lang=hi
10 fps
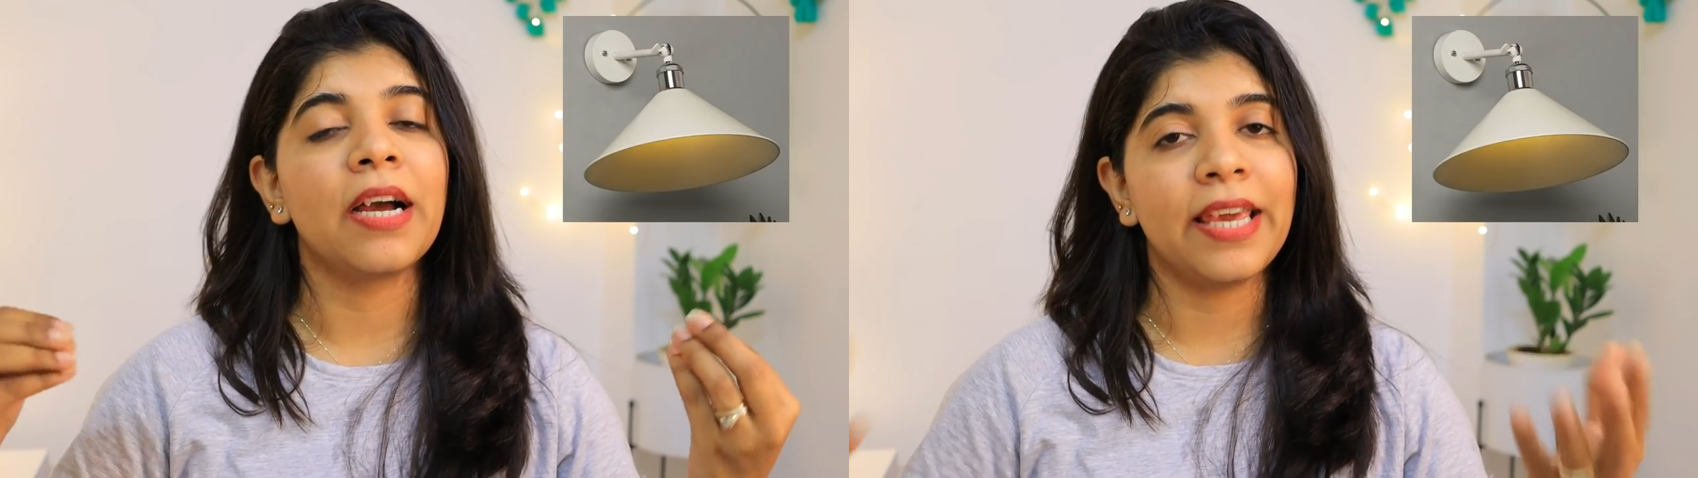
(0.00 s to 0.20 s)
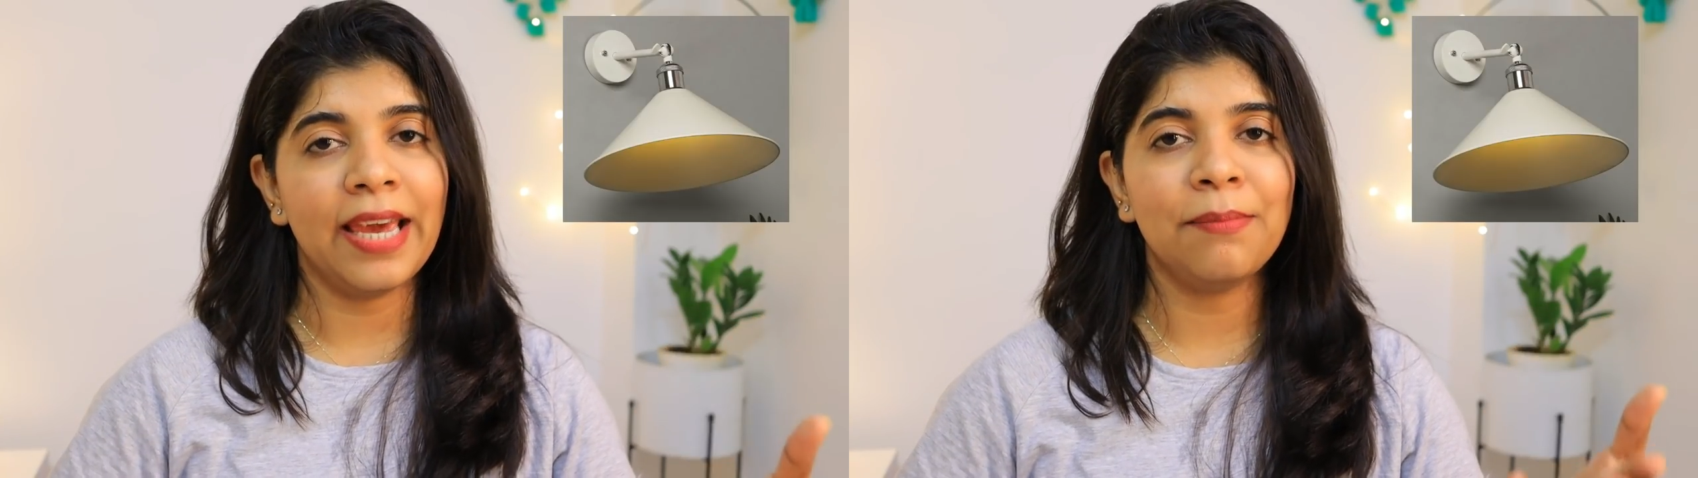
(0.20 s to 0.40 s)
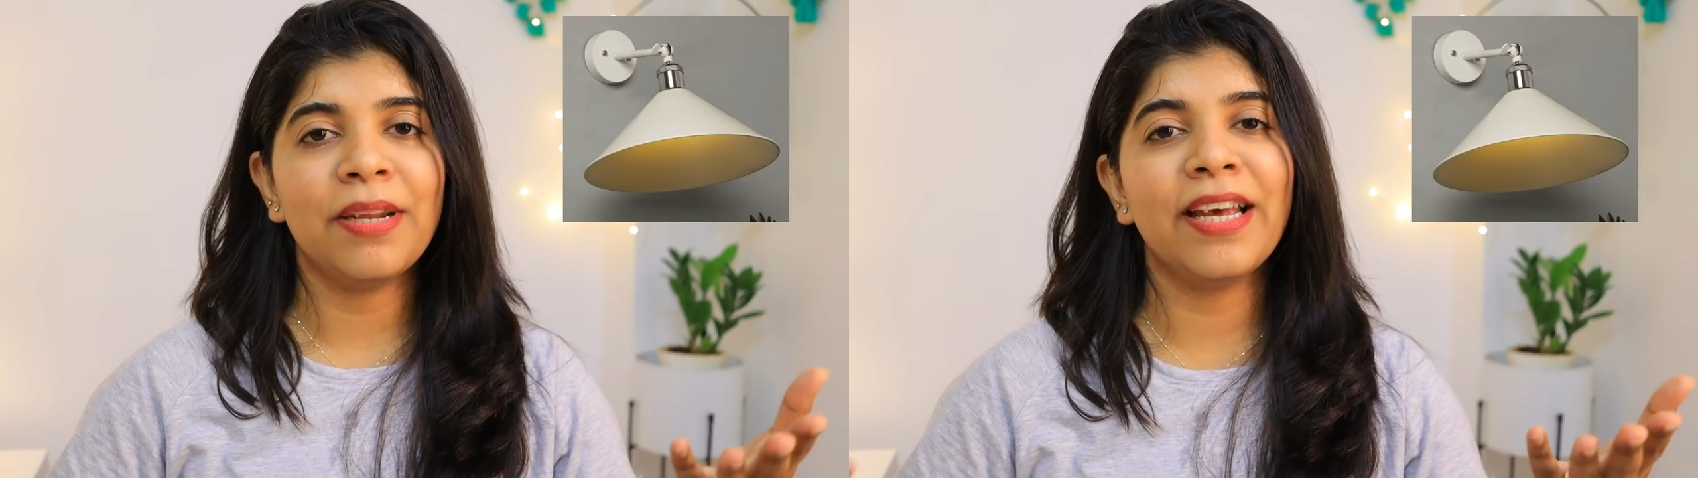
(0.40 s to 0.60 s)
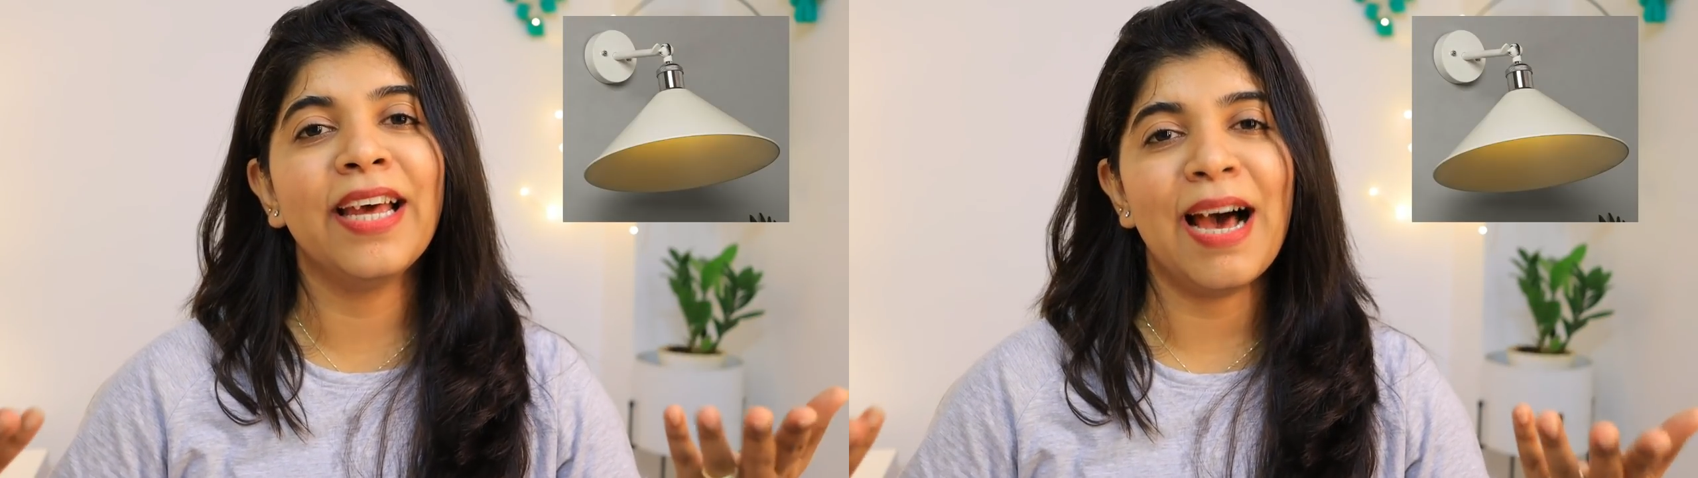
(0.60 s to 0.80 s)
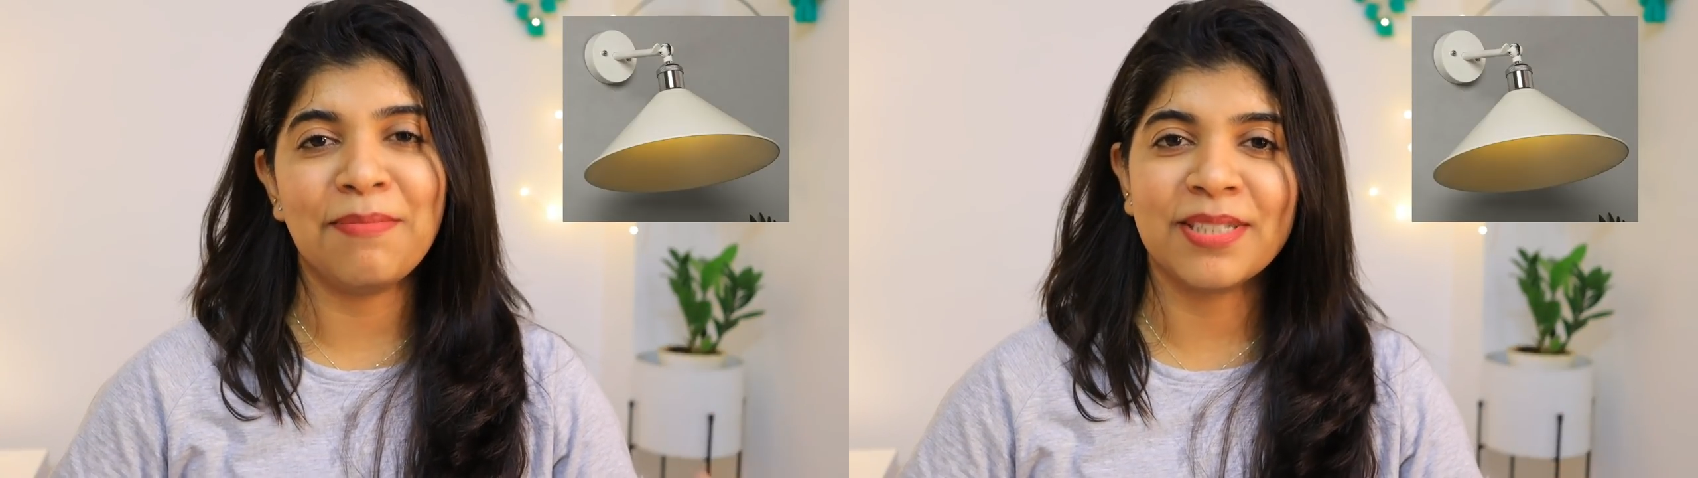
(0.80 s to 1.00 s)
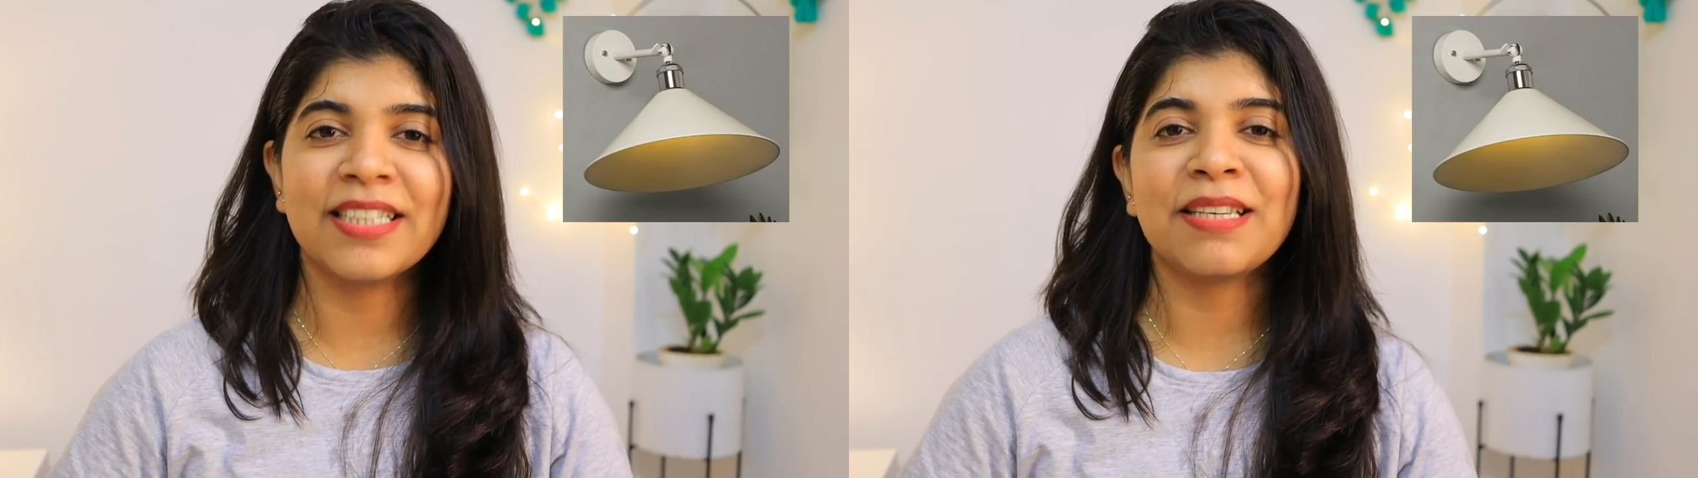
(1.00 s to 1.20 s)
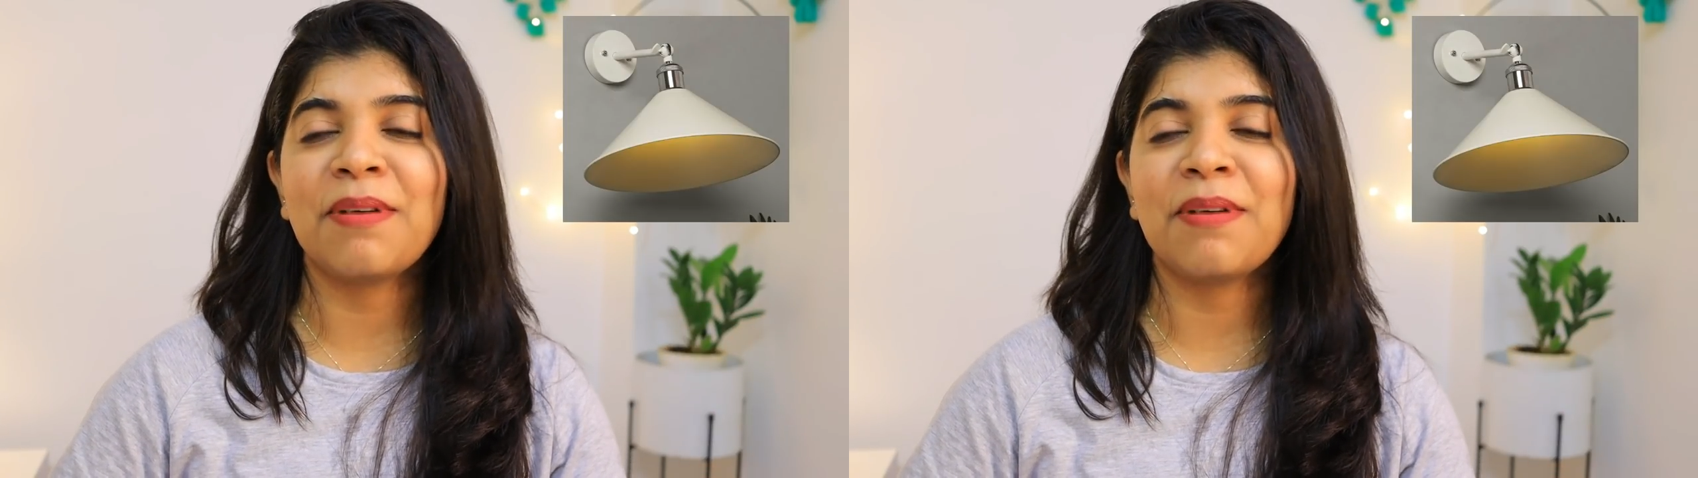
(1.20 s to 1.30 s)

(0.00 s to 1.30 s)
अगेन मैंने अमेजन